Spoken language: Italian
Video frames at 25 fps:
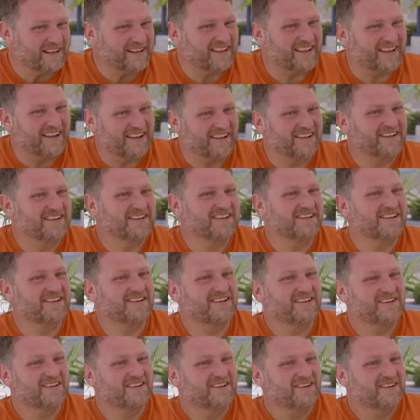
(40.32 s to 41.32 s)
coscia,
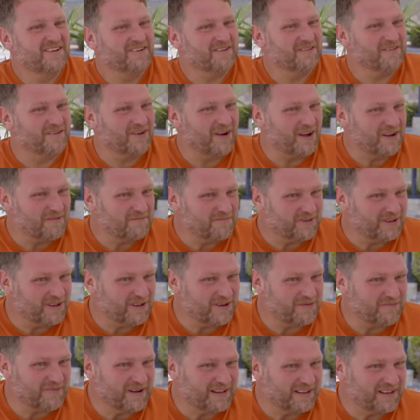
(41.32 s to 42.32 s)
Ok. proprio sotto la
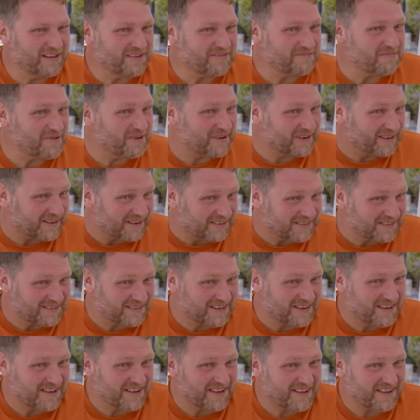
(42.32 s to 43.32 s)
natica sinistra.